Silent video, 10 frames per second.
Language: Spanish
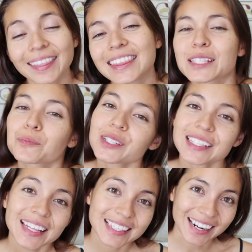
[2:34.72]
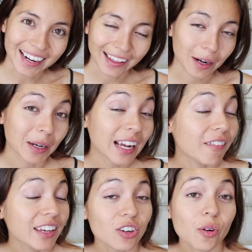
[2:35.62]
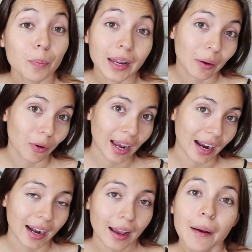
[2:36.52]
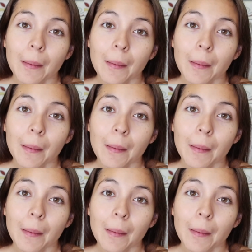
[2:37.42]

Después de desenredarme el cabello, me lavo la cara.